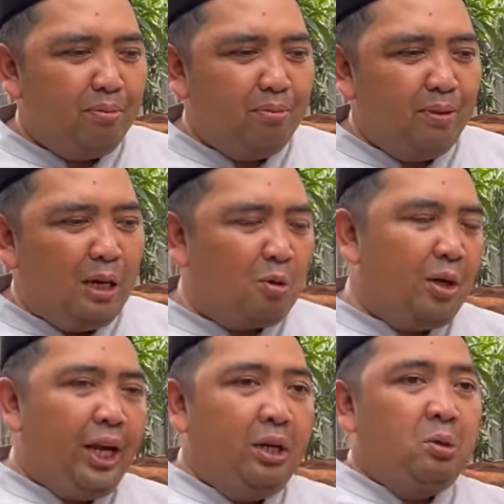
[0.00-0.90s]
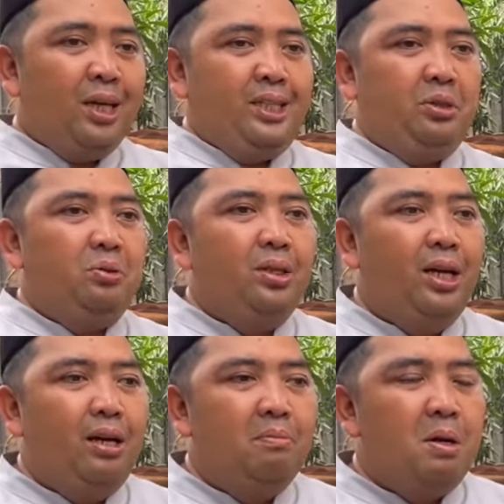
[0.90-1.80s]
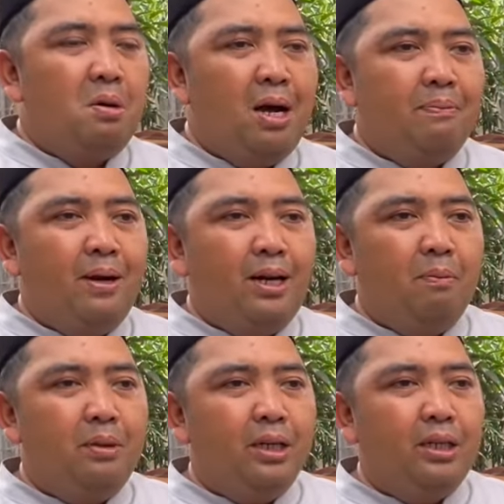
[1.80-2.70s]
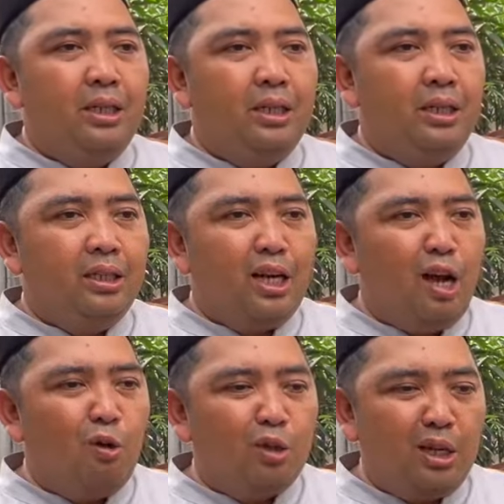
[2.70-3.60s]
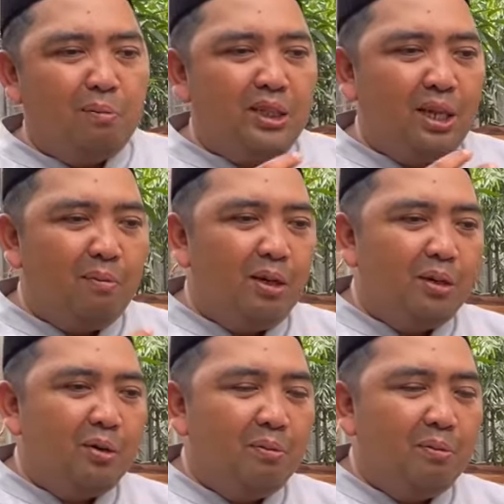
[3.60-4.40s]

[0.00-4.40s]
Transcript: melakukan edukasi juga bahwa apakah benar di tengah kota bisa ber,